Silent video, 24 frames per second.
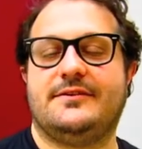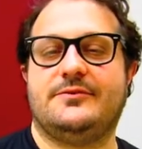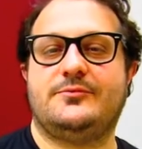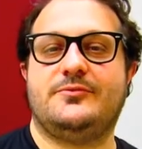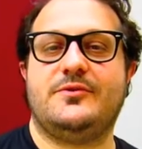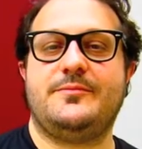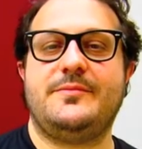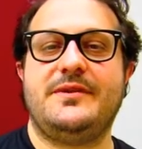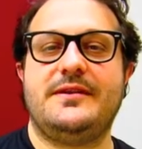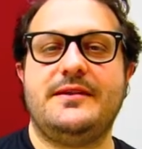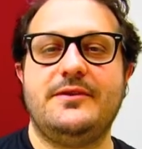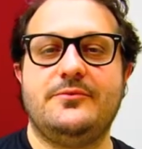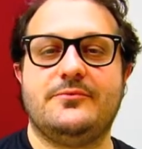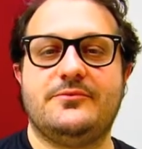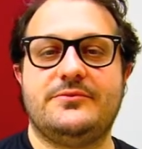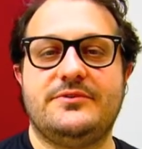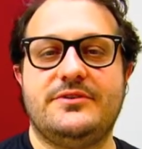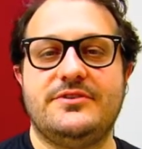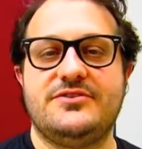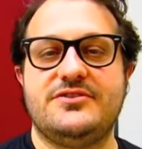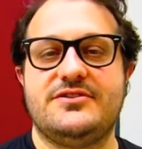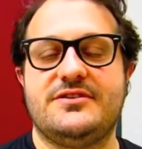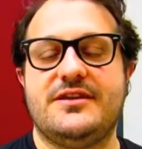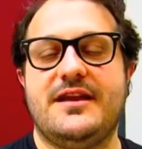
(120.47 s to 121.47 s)

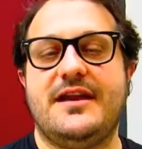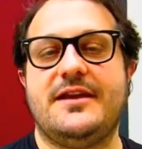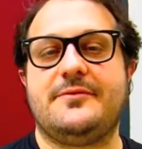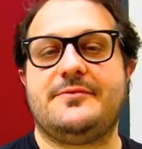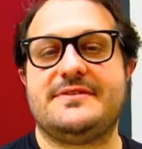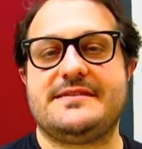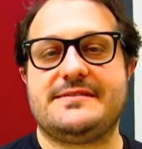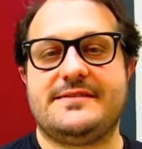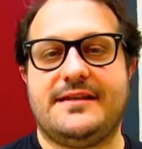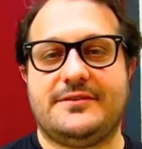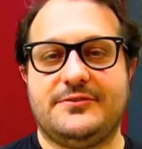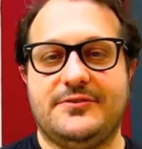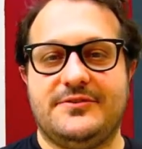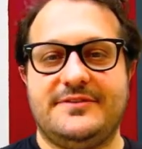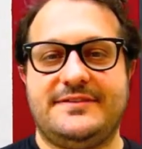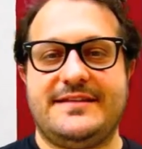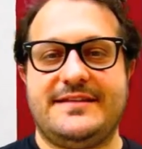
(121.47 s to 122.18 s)
2011 eh, e quest'anno